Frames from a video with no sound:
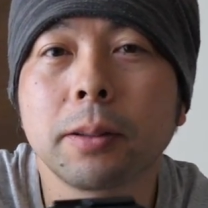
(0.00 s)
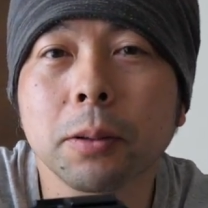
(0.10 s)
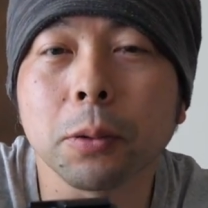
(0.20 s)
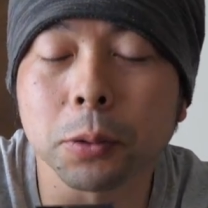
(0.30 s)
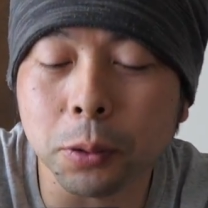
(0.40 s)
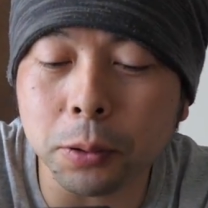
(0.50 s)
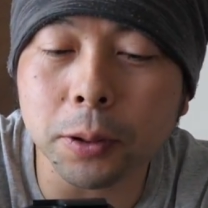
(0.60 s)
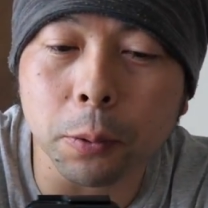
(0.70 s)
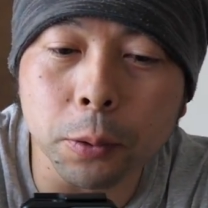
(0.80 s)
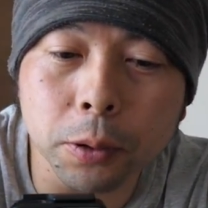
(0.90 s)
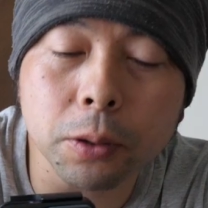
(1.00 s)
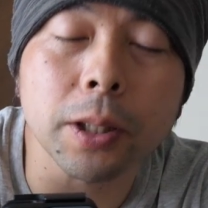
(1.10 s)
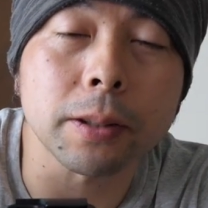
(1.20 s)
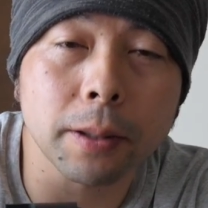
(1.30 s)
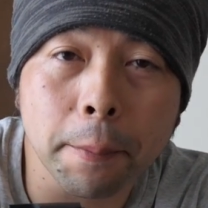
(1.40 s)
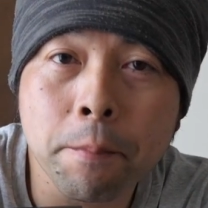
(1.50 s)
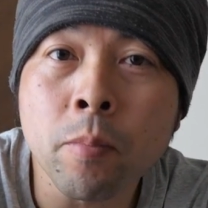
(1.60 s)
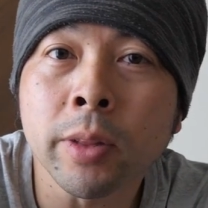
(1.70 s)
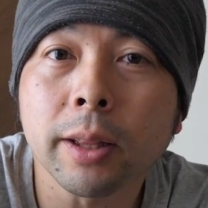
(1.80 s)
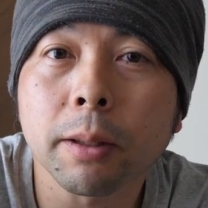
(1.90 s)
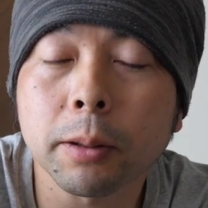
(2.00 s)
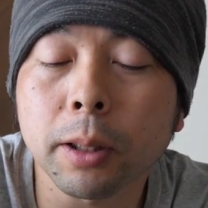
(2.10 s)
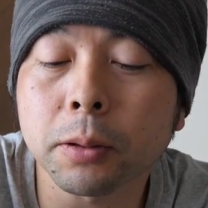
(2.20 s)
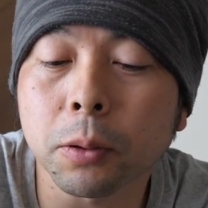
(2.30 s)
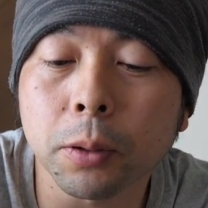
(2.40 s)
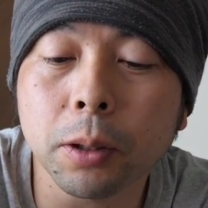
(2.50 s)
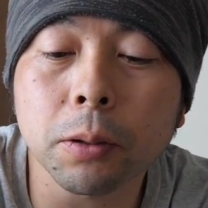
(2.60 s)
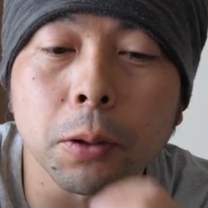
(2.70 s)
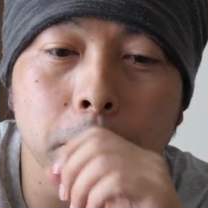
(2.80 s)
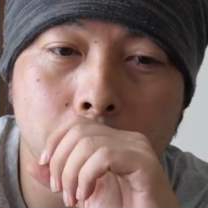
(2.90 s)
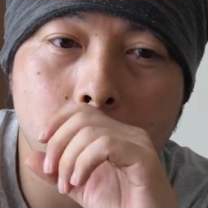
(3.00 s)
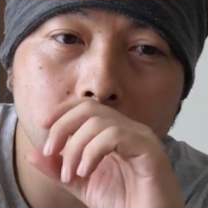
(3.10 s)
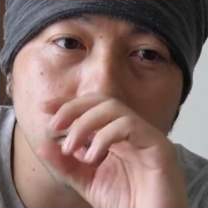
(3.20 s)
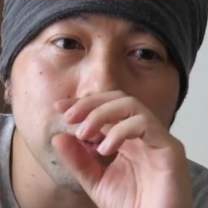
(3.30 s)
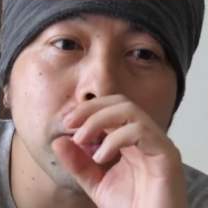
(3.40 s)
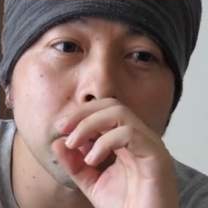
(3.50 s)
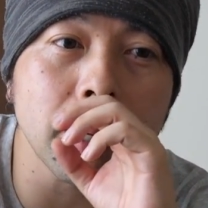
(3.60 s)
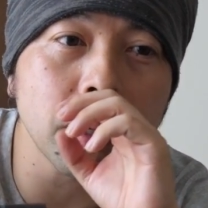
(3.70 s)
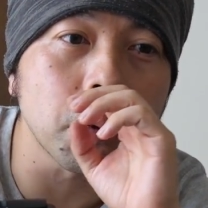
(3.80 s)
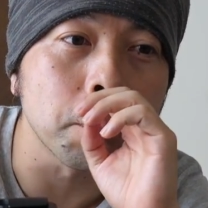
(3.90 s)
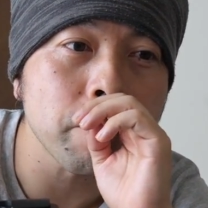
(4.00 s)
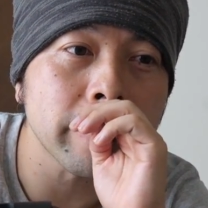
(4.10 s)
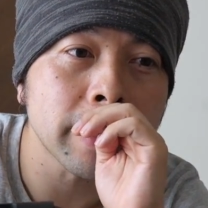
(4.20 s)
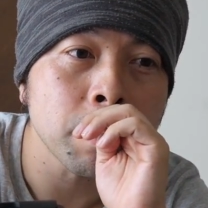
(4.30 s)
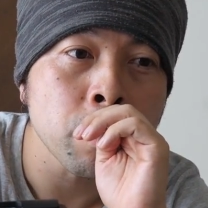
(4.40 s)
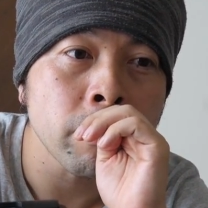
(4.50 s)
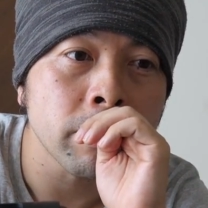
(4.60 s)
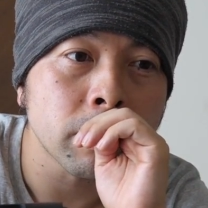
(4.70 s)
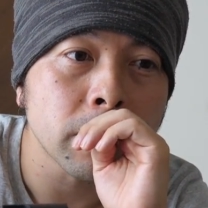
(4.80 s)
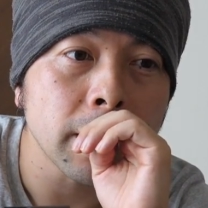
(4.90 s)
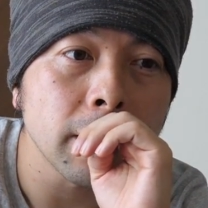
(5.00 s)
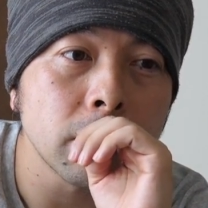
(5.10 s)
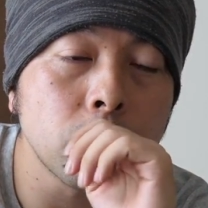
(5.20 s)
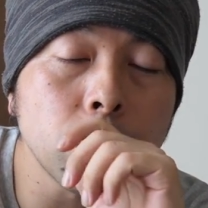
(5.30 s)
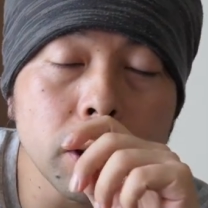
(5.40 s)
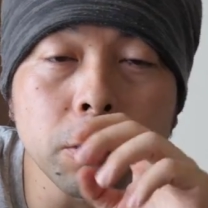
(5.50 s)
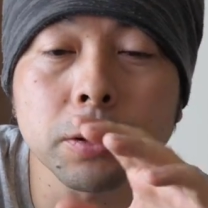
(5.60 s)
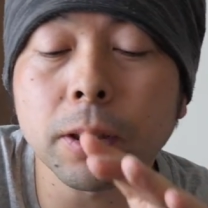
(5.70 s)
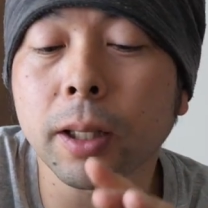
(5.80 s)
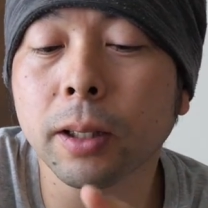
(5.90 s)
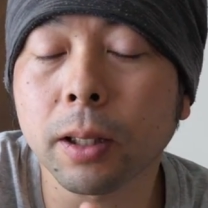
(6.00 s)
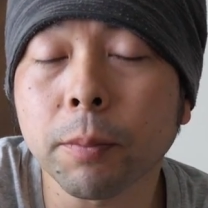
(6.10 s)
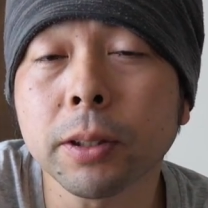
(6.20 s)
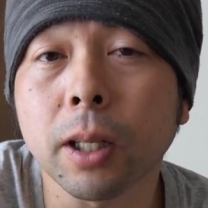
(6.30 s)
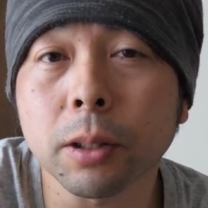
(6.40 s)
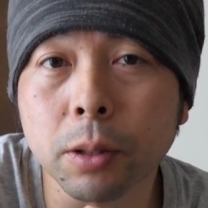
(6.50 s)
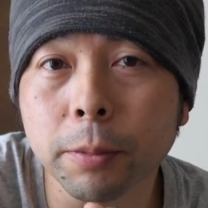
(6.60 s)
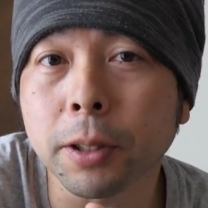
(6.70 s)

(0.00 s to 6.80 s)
ちょっとお食事お昼ですね私のお昼の食べてるだけの動画にお付き合いいただきましてありがとうご